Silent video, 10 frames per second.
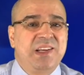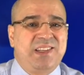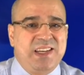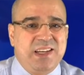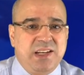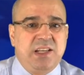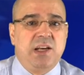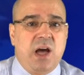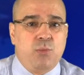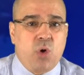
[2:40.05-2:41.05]

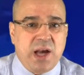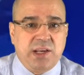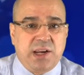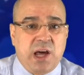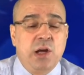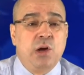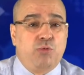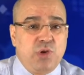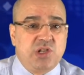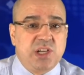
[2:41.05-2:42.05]
دينية معينة
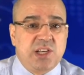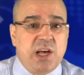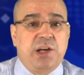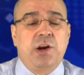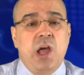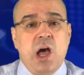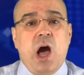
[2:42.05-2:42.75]
في الجزائر